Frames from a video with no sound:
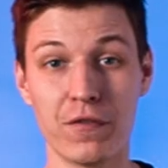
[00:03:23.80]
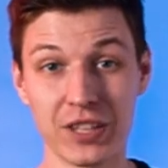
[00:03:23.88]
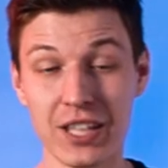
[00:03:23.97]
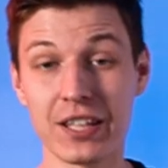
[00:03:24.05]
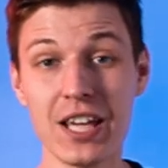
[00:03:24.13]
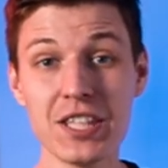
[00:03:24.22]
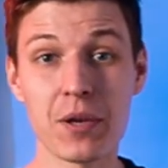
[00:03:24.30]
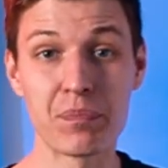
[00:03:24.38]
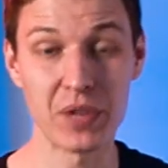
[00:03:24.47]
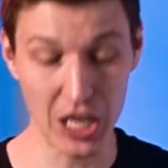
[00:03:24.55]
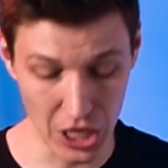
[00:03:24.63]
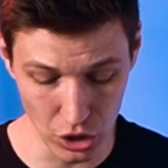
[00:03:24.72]
В интернете
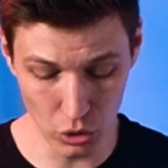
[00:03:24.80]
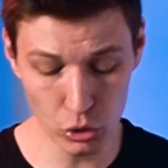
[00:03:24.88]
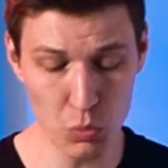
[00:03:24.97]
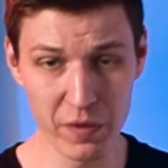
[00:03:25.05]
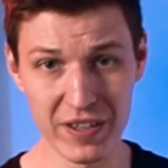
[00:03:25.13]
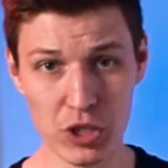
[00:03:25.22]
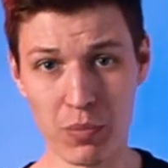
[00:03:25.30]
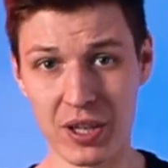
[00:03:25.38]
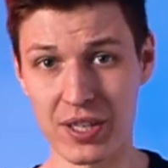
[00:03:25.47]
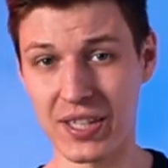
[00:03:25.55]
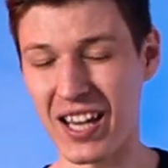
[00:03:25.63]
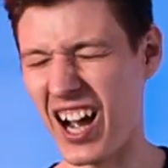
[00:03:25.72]
и на ютубе в
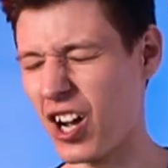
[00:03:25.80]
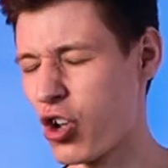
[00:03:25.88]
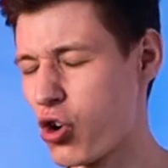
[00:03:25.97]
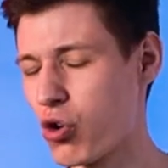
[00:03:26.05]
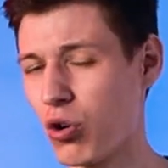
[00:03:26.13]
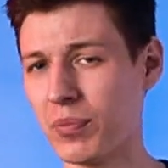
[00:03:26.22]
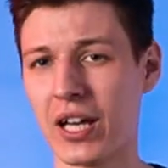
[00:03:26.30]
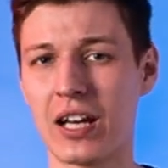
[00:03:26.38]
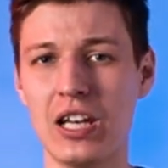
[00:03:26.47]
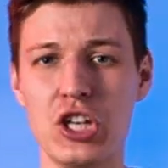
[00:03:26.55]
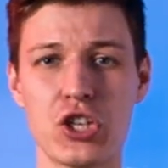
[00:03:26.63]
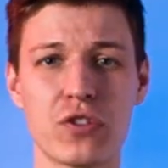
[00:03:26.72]
особенности огромное
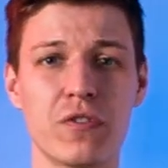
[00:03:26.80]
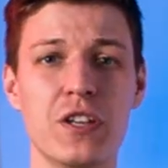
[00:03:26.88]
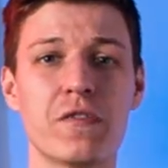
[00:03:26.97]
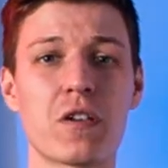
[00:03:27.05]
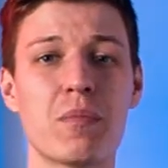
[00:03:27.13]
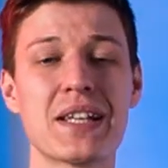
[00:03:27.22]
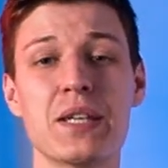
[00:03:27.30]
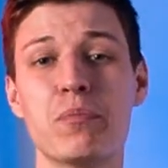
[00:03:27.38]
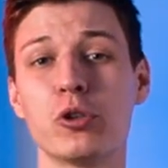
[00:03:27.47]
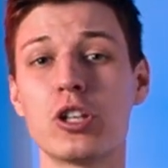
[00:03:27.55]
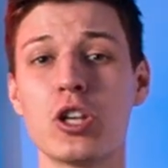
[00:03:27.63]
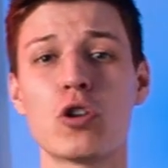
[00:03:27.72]
количество информации
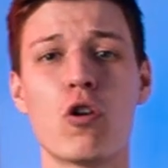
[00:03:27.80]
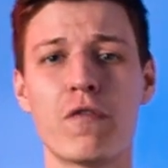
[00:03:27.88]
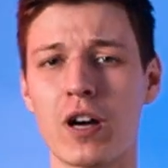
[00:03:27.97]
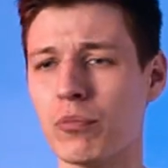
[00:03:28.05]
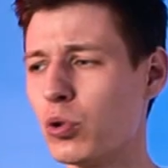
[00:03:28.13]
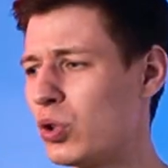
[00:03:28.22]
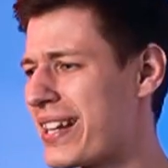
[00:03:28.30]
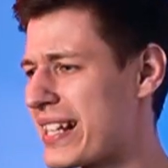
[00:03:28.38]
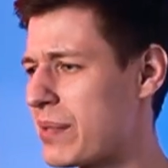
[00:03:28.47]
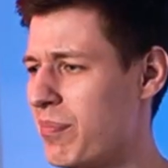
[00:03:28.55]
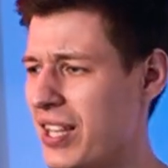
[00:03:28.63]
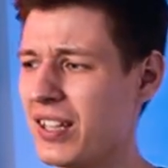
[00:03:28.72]
по тренировкам. Тут и
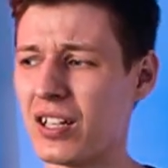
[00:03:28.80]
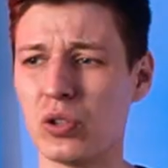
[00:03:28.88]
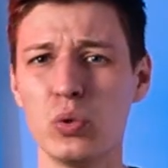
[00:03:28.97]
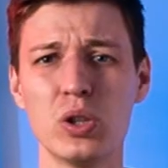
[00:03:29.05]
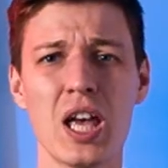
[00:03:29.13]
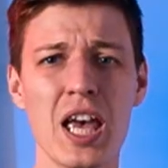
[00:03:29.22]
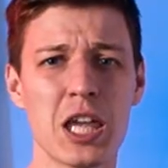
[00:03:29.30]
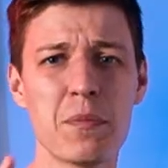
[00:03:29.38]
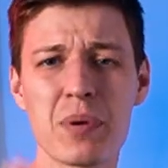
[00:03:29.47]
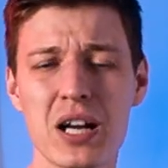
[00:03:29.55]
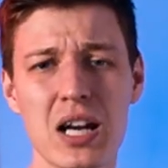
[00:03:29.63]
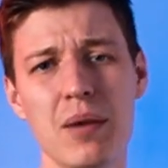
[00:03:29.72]
разминка, тут и
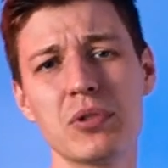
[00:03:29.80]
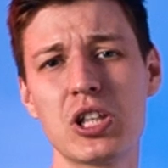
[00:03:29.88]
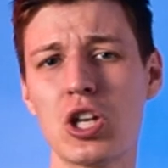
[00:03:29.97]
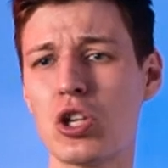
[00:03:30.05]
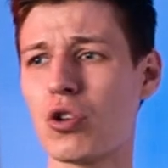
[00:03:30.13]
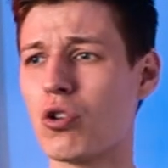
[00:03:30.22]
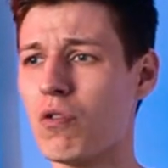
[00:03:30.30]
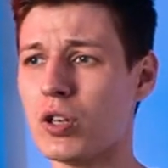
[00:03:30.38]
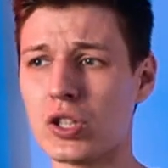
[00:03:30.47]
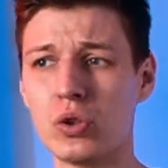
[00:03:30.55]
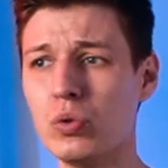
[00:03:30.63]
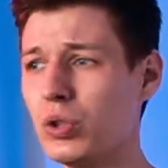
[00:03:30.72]
программа
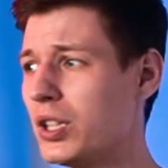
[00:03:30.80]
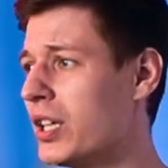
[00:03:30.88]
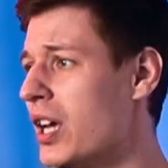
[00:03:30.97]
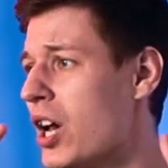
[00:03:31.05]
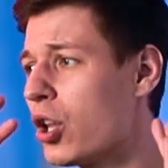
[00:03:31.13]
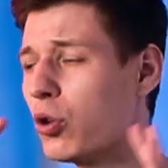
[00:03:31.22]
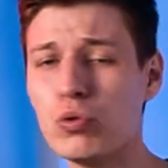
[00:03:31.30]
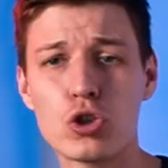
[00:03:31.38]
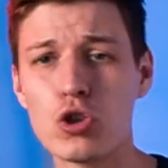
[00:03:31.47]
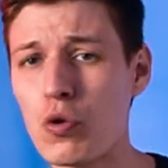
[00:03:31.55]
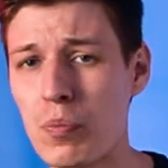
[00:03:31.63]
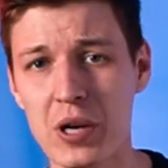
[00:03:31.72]
тренировок, тут и
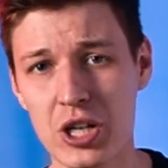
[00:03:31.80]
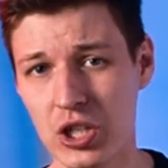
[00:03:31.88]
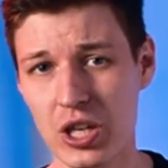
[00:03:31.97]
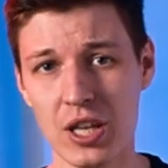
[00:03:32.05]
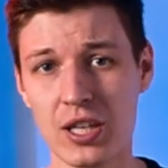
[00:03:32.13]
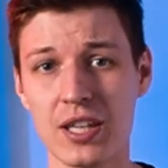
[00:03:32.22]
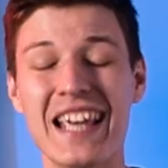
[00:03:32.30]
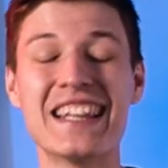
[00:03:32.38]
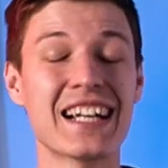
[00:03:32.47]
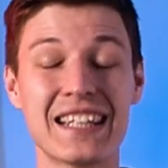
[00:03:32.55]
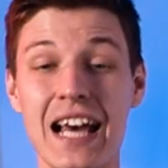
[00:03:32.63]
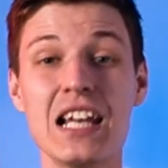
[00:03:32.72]
лучшие упражнения и
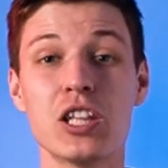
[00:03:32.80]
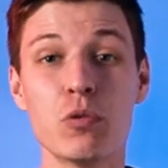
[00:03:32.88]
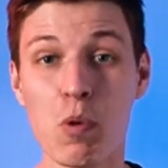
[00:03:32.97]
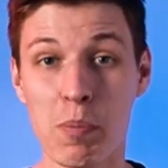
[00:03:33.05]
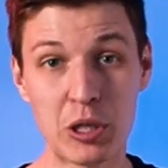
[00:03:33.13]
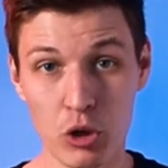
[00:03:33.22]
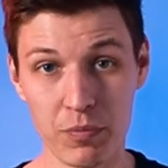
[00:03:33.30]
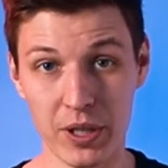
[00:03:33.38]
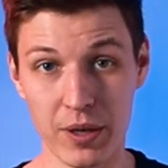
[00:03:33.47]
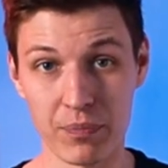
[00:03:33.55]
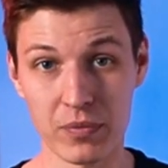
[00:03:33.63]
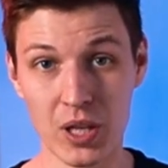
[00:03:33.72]
так далее и тому
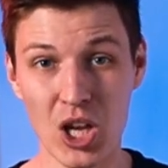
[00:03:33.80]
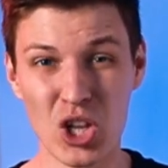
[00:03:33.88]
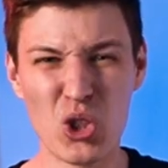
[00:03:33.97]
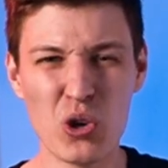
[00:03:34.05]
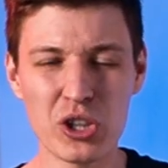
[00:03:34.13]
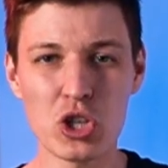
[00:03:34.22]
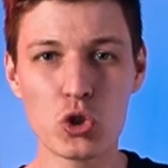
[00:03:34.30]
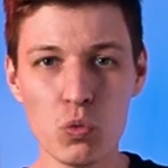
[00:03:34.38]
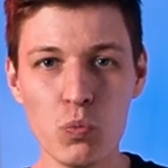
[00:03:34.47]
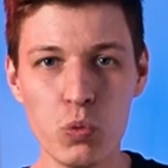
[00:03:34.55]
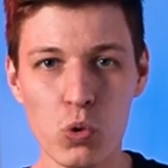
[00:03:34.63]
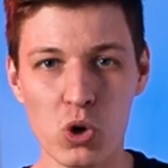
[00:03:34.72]
подобное. Но это
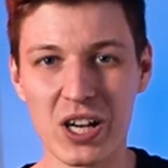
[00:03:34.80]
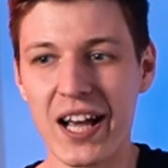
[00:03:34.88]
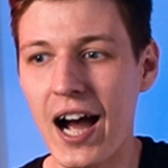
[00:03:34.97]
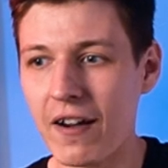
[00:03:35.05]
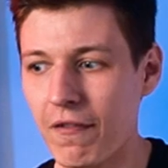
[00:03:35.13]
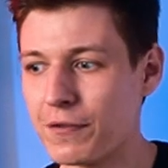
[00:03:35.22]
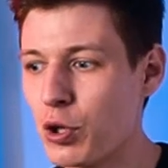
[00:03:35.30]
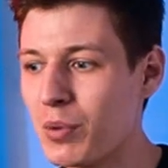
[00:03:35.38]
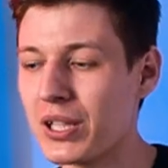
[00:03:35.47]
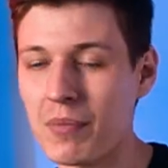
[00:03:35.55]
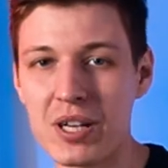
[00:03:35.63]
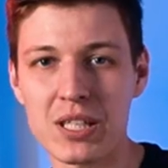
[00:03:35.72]
сумбур. Как во всем
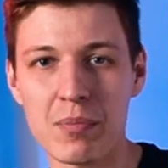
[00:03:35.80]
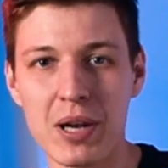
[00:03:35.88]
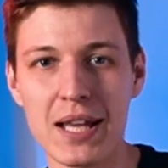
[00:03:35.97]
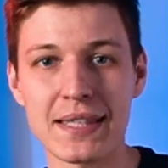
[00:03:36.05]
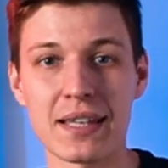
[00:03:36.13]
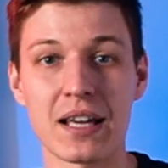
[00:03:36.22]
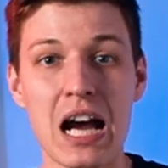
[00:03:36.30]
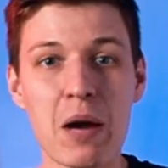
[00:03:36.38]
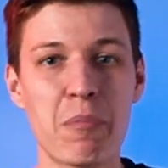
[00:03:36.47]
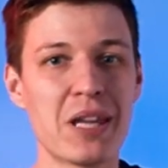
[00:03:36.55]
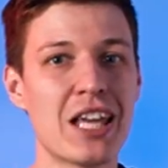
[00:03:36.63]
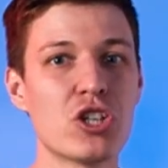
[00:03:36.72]
этом разобраться?
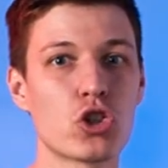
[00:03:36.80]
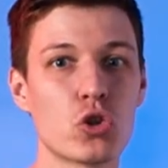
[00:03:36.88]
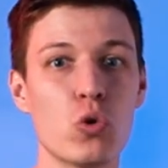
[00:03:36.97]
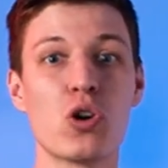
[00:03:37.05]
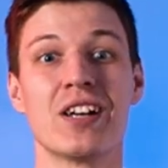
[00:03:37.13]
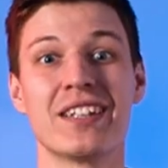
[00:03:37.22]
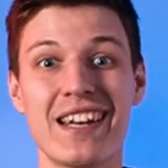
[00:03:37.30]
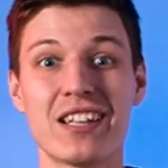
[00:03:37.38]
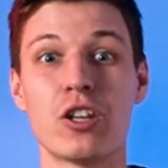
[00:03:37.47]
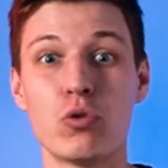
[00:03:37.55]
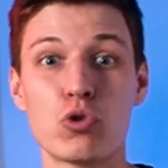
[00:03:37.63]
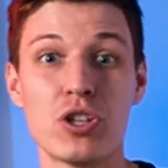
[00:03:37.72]
Как понять, что
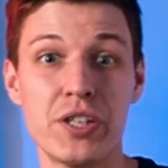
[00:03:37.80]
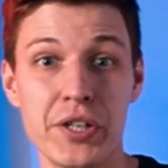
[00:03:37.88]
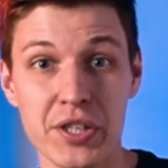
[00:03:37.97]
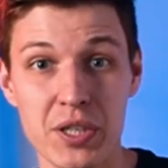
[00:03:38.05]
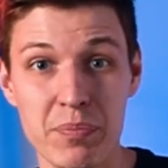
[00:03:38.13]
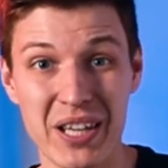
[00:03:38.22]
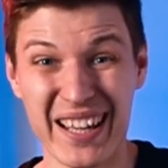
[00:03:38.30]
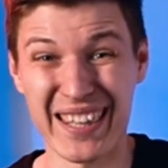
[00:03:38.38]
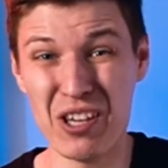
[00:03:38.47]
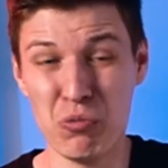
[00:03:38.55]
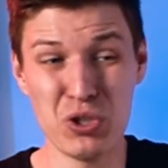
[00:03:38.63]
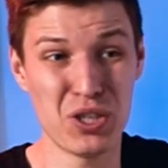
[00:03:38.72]
конкретно нужно делать тебе?
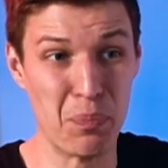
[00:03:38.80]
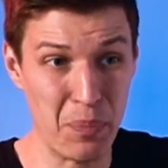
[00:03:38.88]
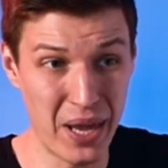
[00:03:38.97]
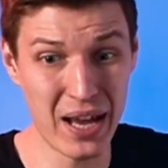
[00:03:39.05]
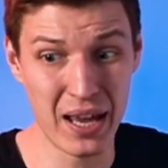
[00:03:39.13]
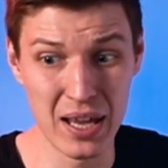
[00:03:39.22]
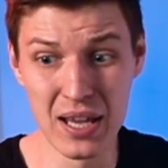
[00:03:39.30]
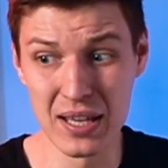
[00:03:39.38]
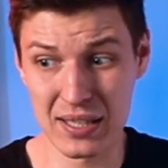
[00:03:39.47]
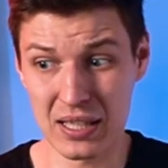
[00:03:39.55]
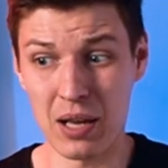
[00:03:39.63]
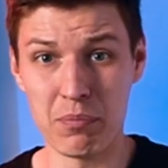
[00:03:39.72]
Какие у тебя
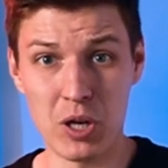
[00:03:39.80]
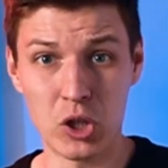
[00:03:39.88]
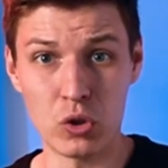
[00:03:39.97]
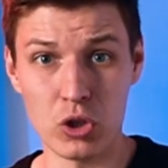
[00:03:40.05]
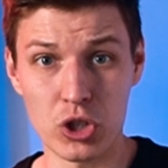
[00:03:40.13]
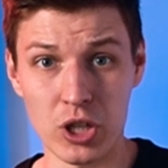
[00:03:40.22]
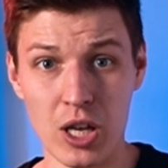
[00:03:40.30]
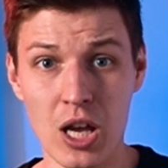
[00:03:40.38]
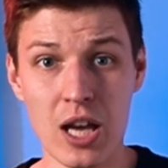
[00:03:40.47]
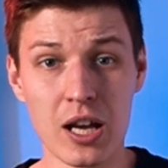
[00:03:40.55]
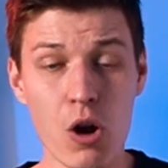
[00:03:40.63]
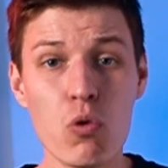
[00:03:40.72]
слабые точки?
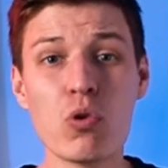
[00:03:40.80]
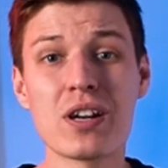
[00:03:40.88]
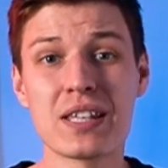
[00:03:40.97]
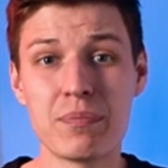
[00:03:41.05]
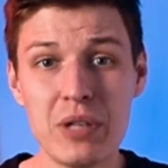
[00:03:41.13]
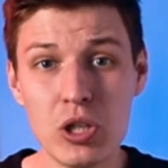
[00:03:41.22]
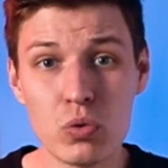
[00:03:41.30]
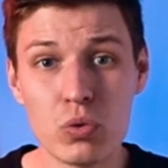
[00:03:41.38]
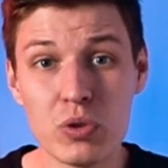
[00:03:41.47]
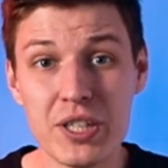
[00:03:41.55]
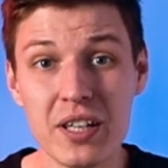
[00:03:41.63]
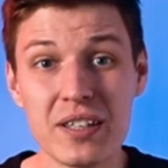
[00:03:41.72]
Какую
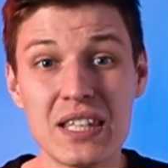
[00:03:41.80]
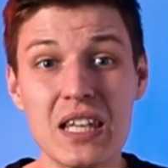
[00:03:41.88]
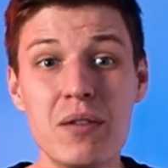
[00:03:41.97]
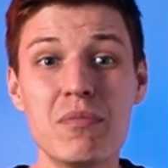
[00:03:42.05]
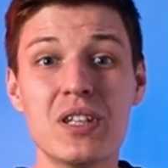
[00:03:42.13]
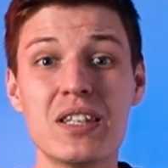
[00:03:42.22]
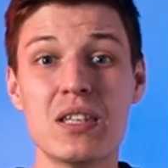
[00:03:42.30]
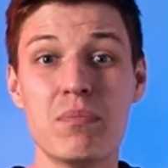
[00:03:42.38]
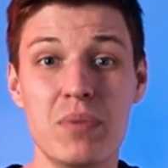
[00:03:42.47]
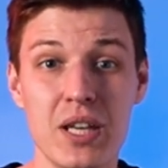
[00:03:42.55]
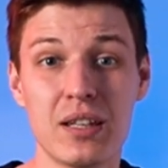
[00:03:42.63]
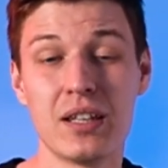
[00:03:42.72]
разминку делать именно
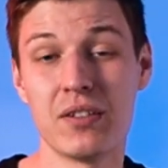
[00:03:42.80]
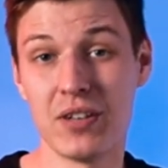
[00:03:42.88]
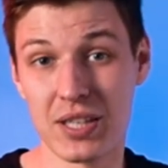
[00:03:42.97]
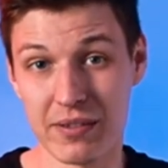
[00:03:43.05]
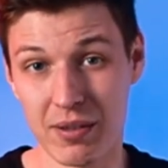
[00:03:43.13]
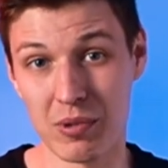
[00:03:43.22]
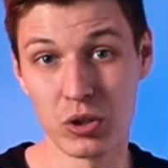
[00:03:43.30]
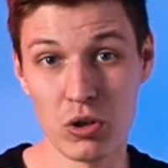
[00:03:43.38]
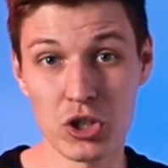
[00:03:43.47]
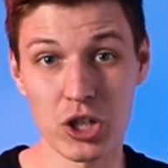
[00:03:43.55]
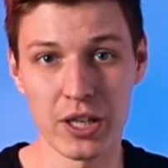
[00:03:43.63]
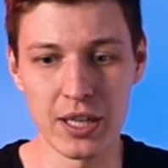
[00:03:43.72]
тебе для твоих слабых
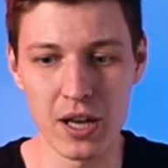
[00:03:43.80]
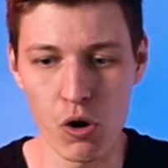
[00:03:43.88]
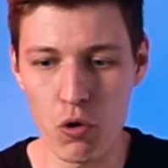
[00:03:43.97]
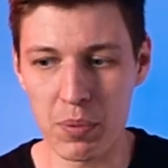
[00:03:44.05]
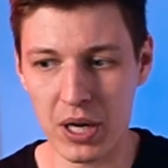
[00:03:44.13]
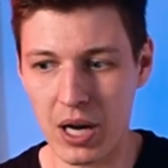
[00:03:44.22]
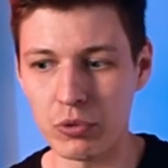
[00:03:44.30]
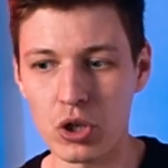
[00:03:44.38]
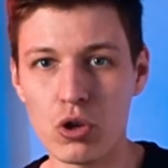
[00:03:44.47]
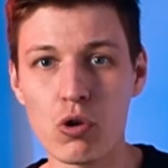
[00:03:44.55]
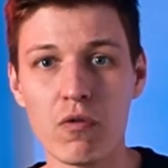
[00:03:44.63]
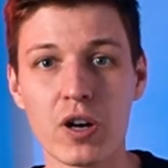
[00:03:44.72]
точек? И какую программу
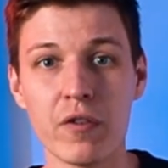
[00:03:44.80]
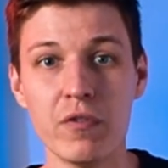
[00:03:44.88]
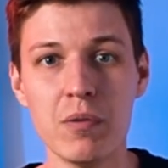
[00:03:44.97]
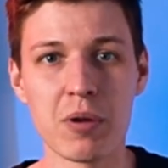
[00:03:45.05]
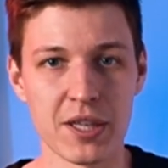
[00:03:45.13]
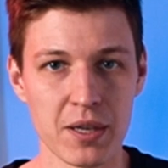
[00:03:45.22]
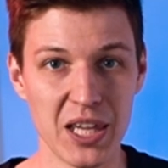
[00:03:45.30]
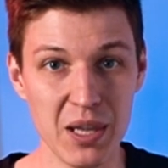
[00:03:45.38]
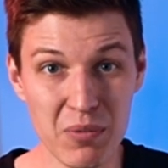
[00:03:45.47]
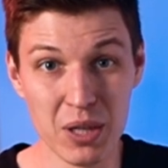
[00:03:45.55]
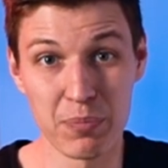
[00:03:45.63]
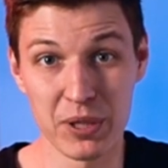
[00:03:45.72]
тренировок выбрать
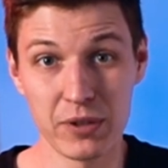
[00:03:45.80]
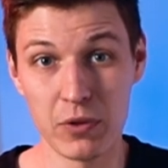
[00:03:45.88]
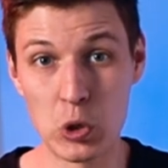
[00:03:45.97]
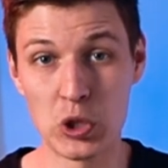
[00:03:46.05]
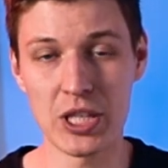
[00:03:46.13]
именно под твою